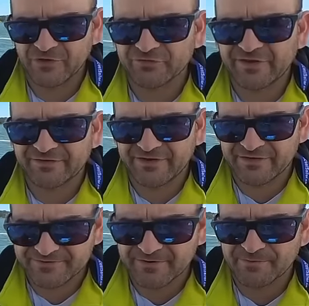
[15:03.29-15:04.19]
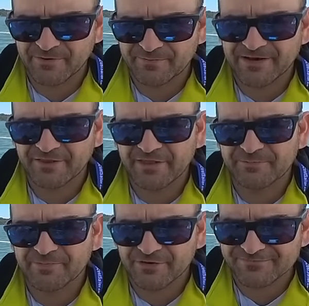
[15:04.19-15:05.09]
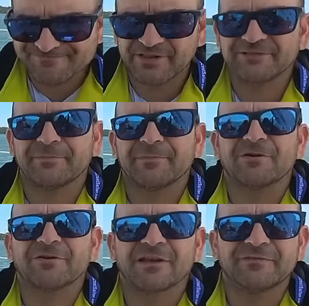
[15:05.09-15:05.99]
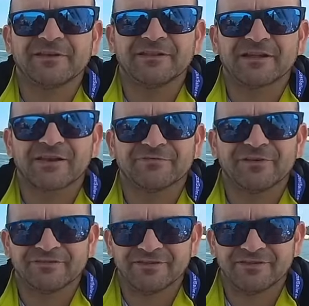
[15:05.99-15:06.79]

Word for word: No sé si te lo parece, pero está hasta mejor que, los